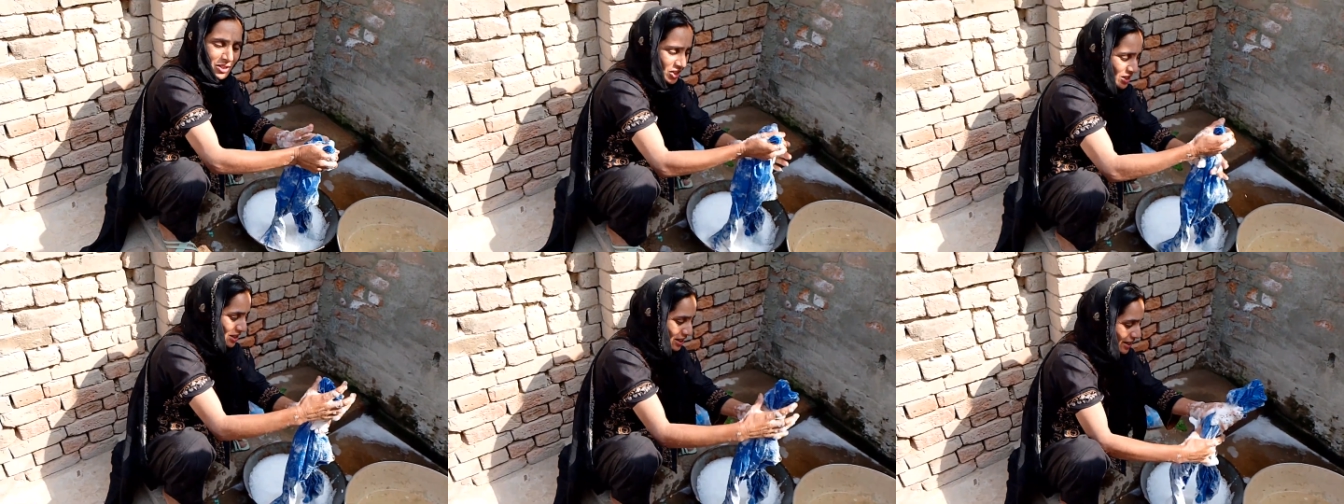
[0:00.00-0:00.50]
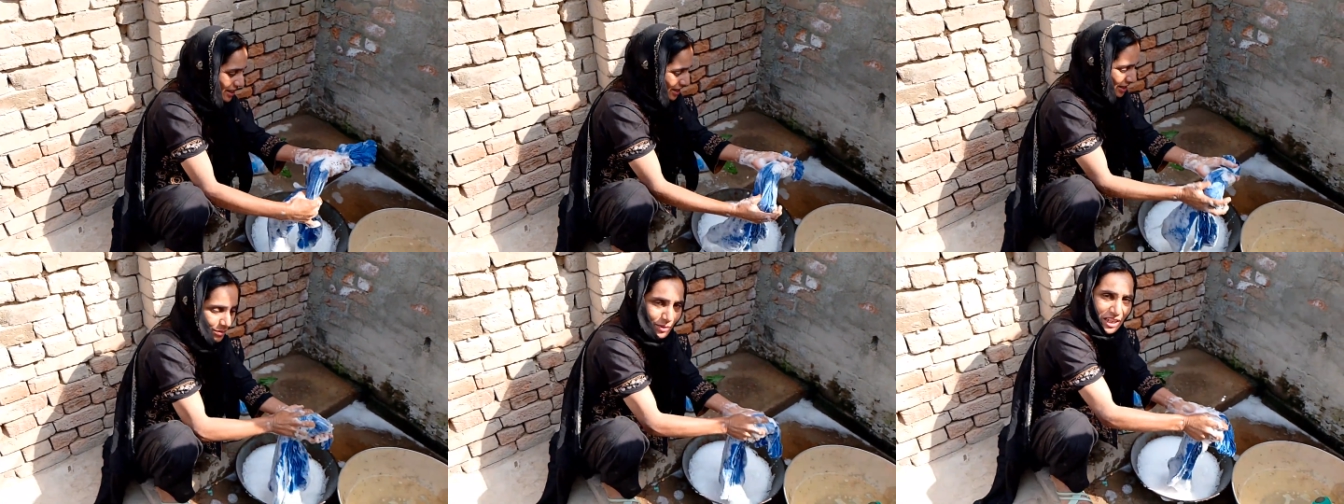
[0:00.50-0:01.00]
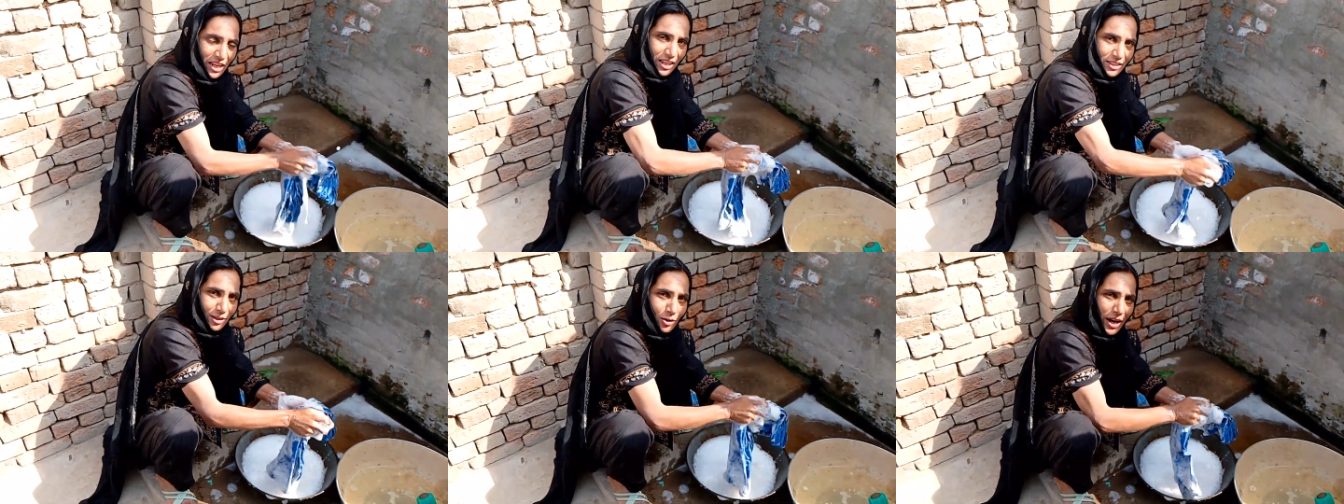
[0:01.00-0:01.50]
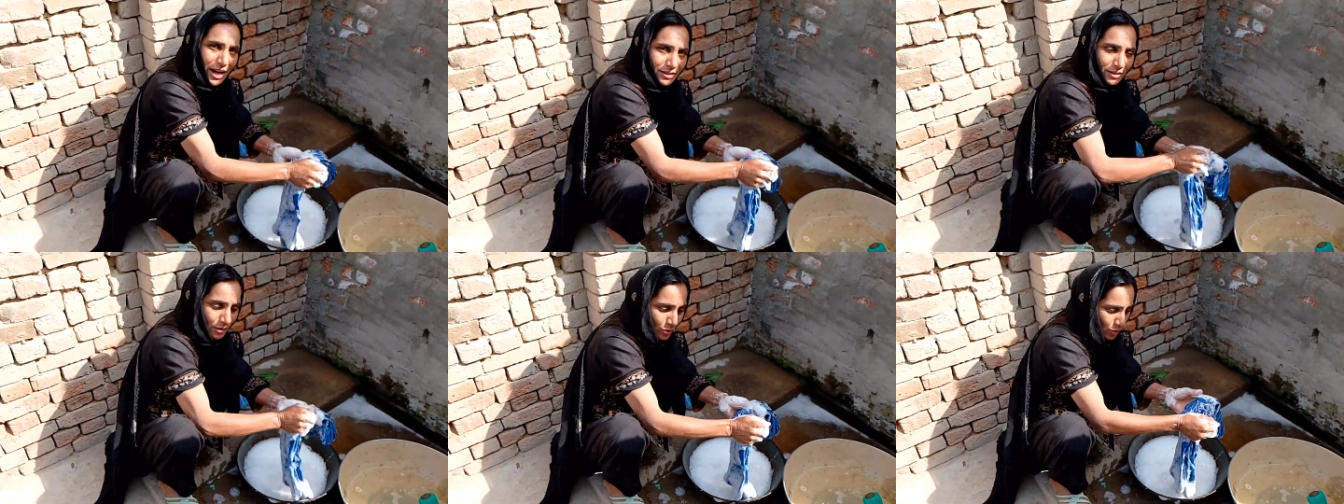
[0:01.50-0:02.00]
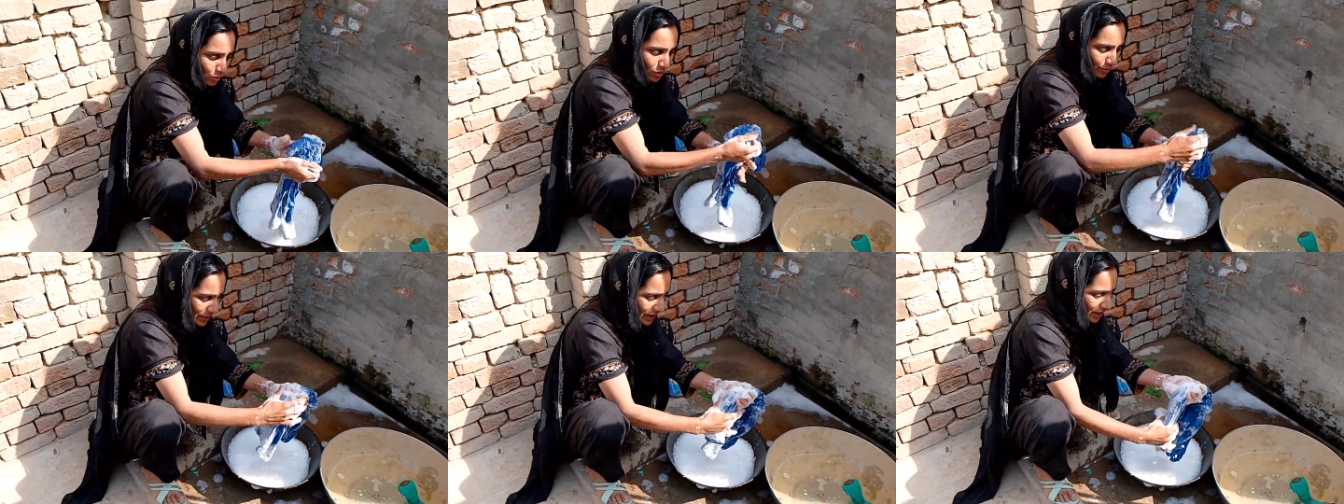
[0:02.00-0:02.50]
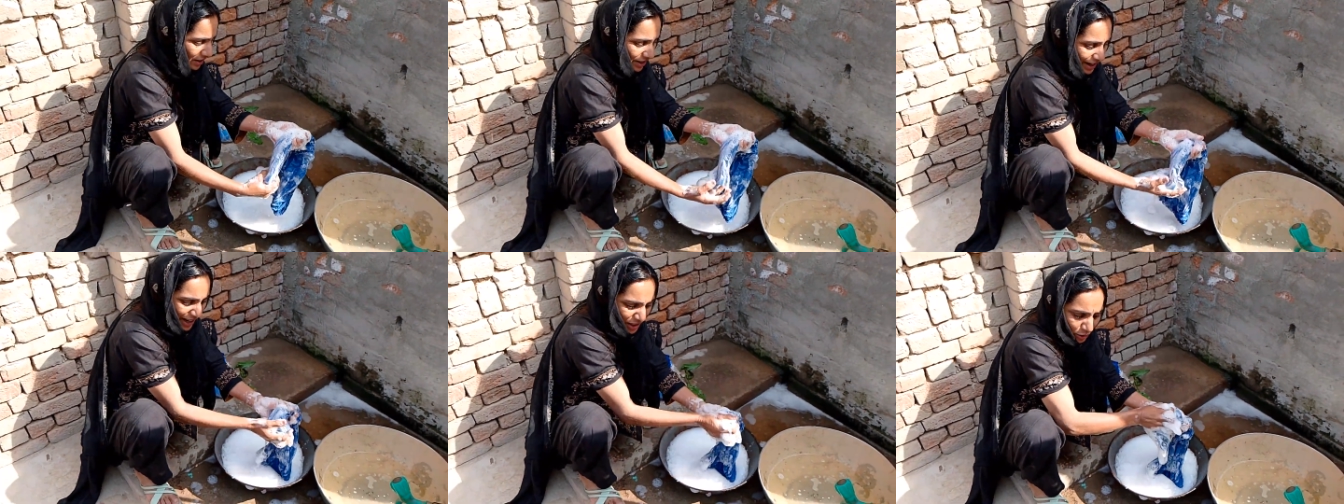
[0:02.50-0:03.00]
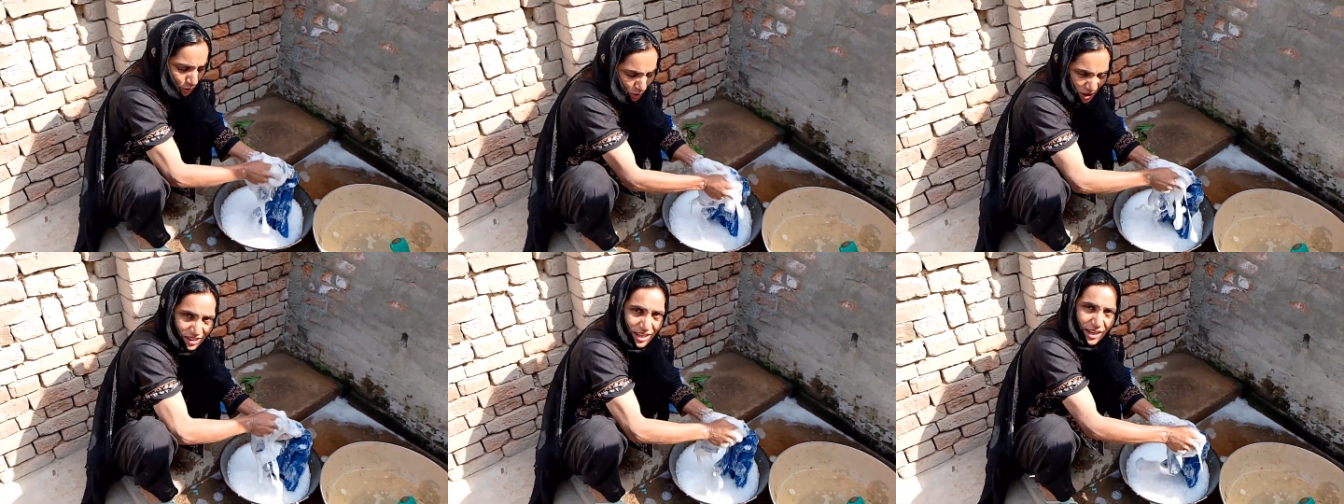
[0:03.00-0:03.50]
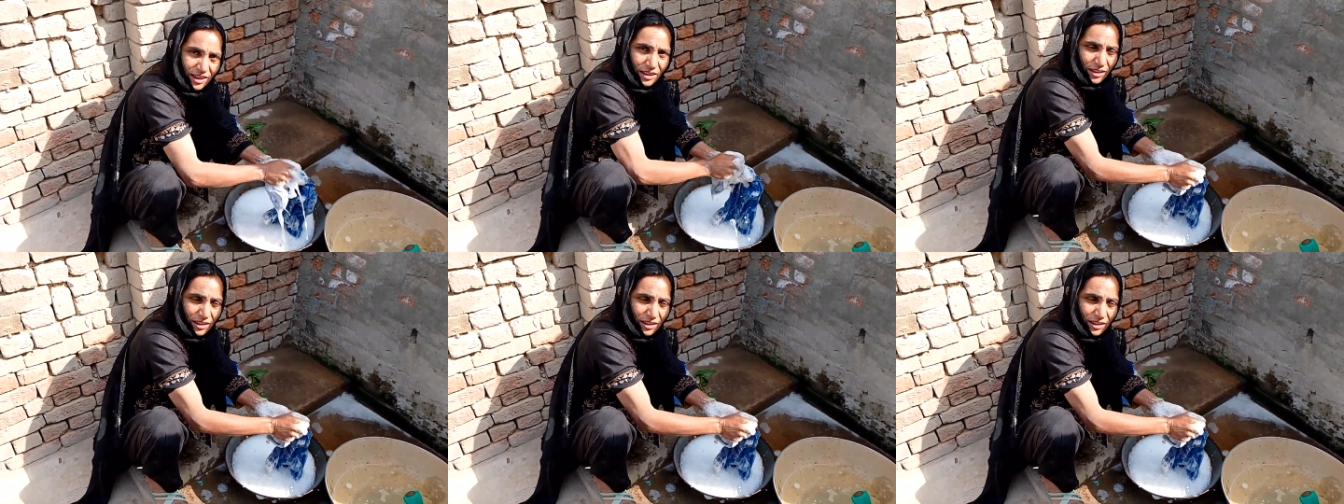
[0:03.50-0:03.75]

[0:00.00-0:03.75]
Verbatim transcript: मशीन नहीं लगाई आज मैंने कहा चलो हाथ से धो लूँ कपड़े हैं तो थोड़े से